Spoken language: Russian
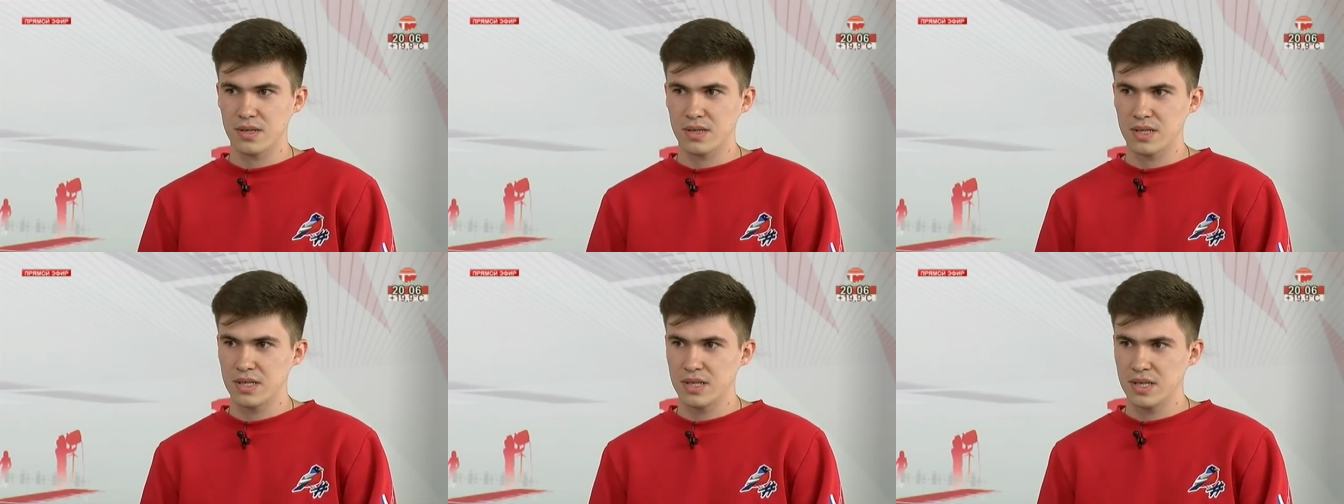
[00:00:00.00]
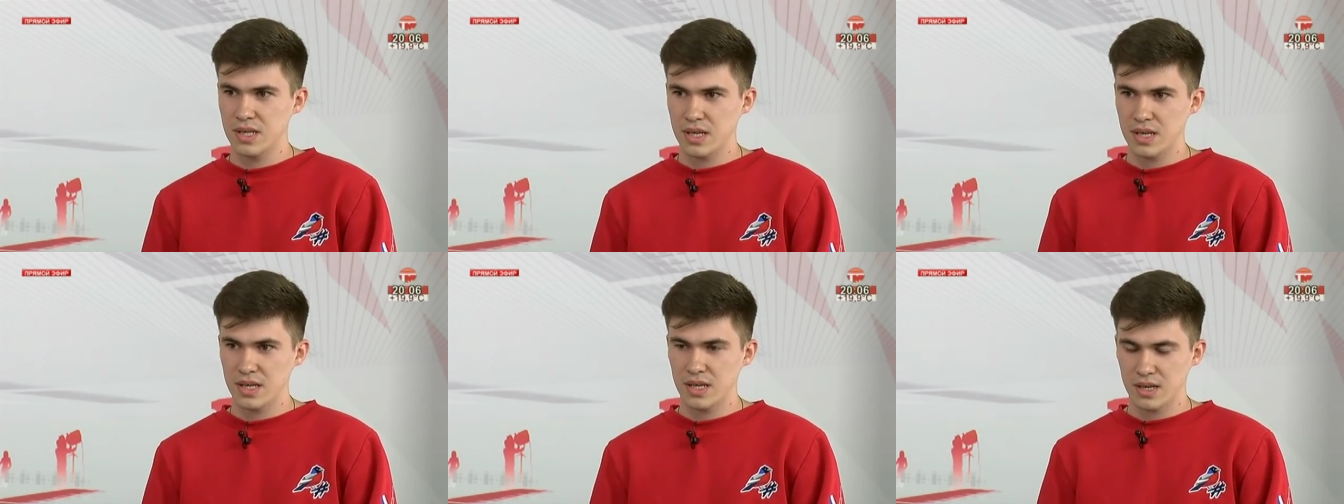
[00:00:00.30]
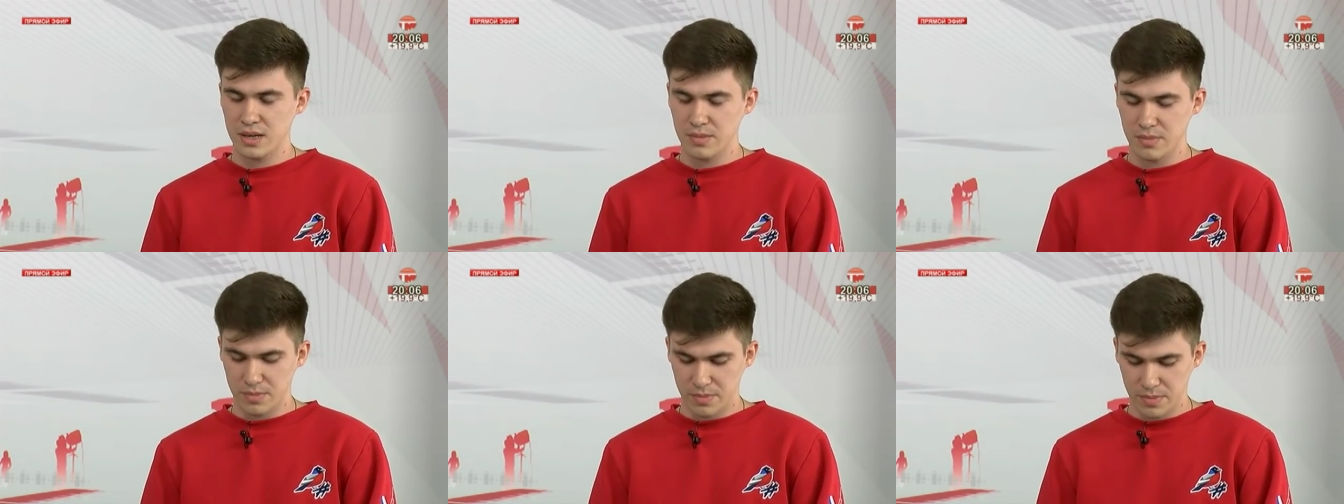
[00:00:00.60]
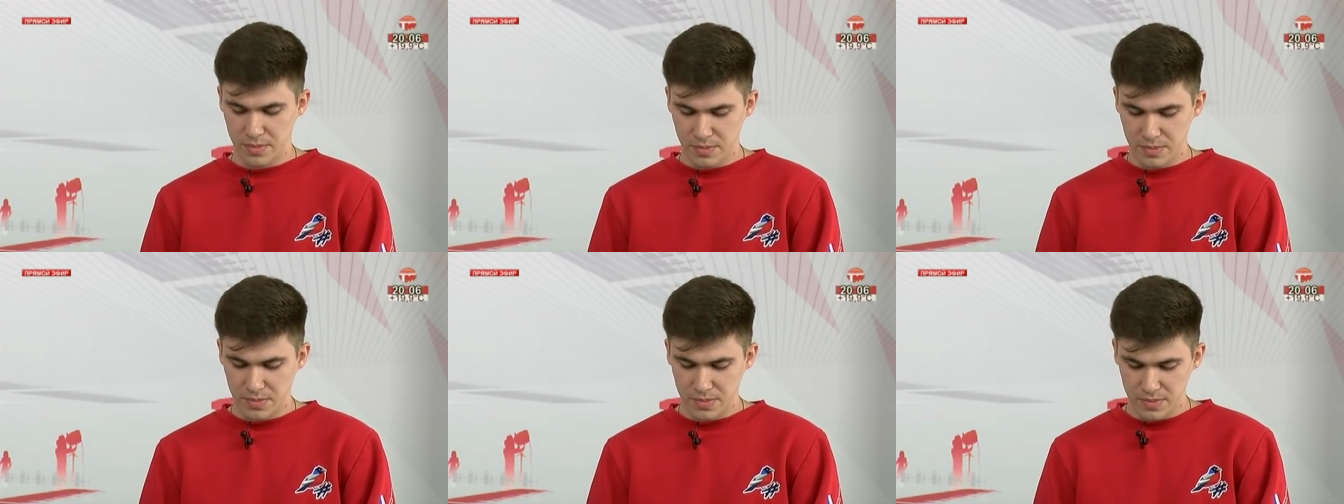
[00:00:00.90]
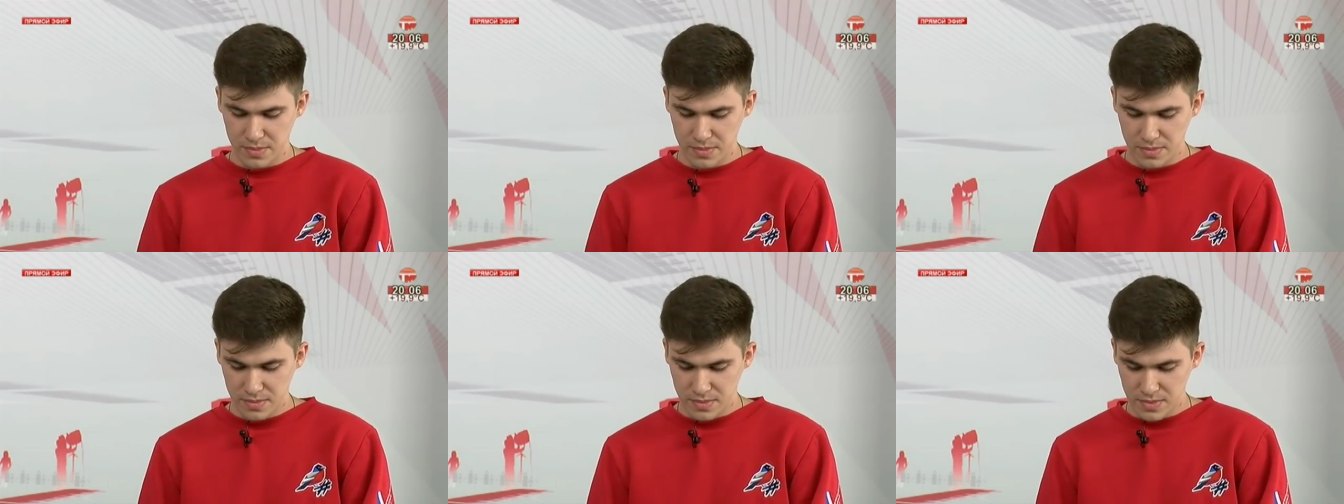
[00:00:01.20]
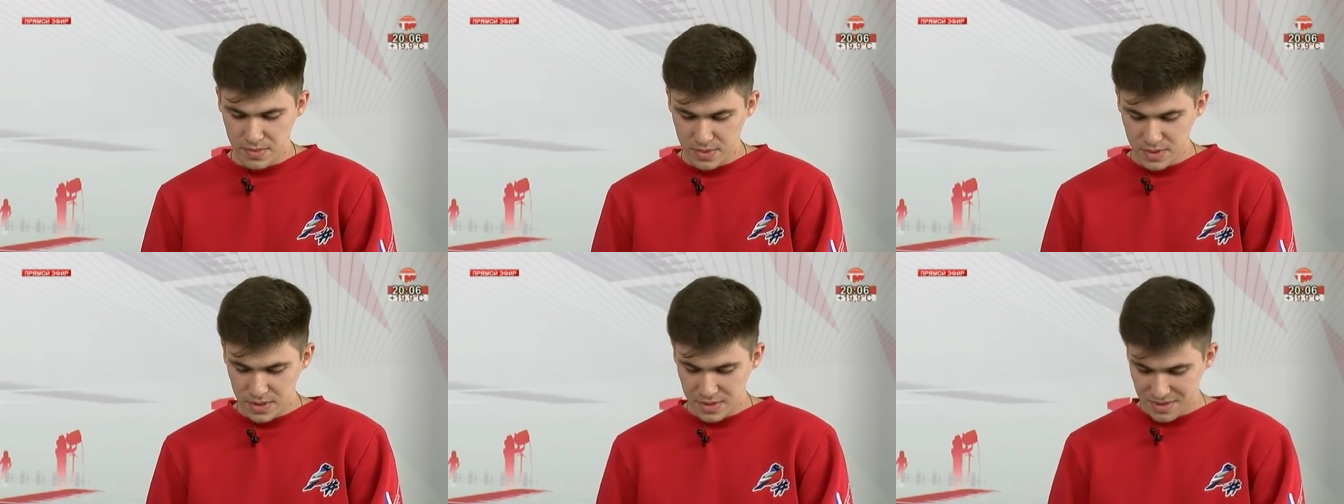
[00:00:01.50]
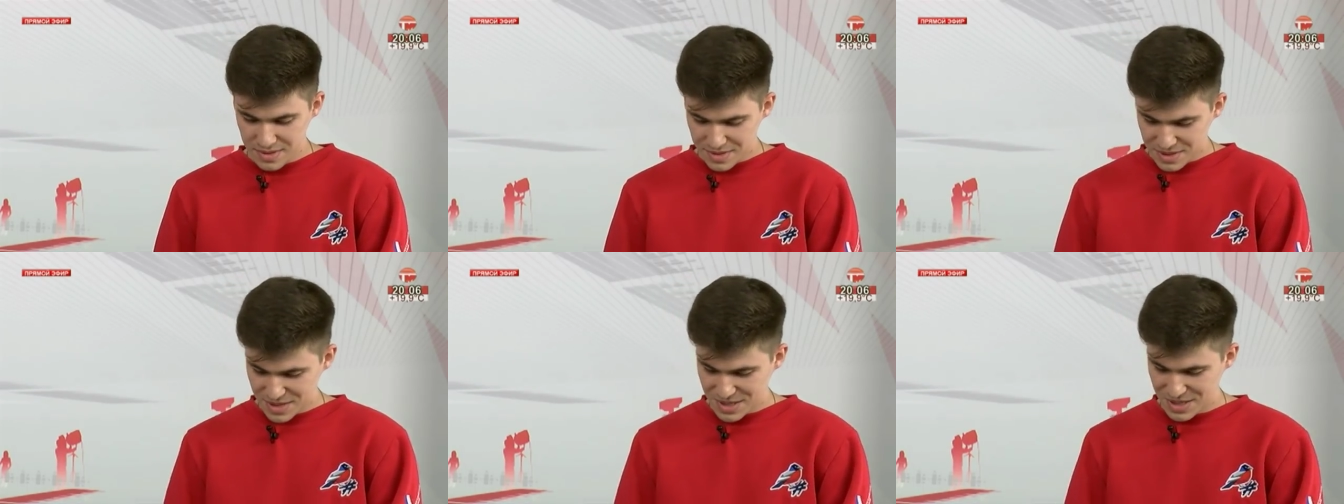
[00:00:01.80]
где
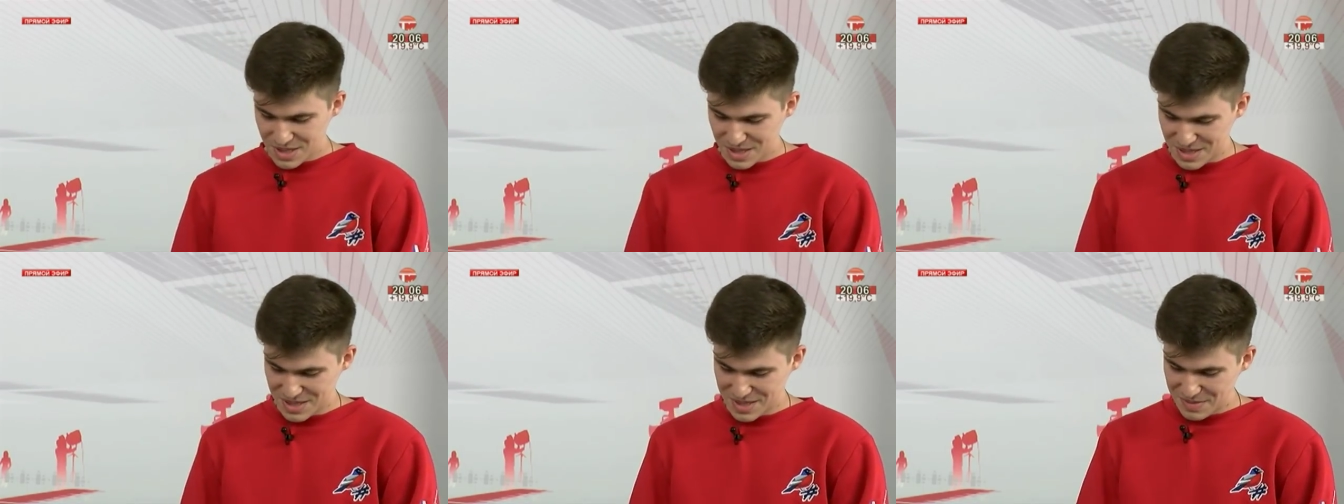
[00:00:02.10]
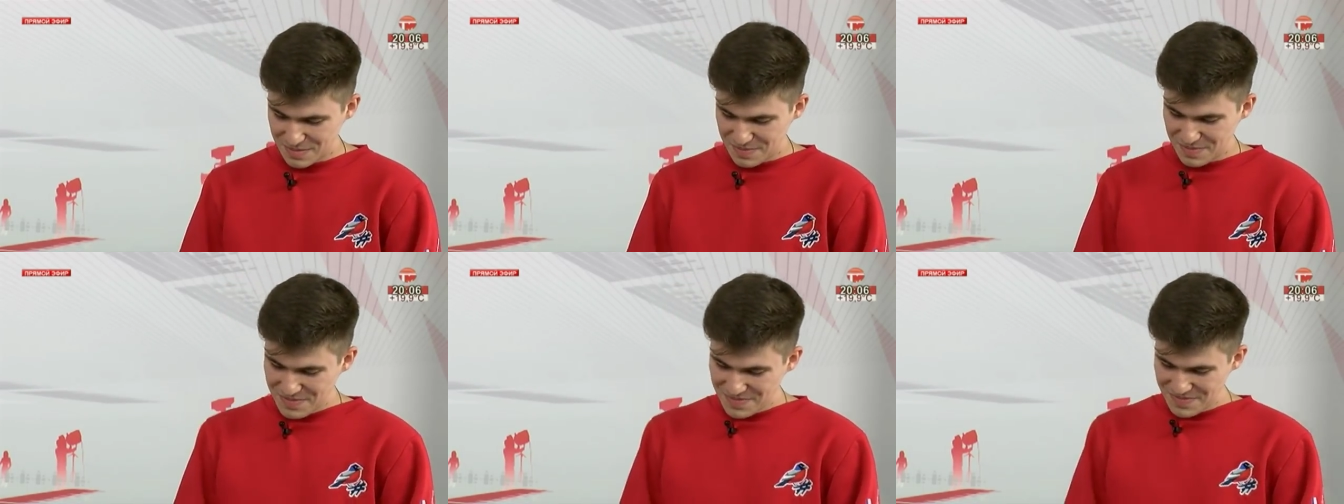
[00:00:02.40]
сейчас.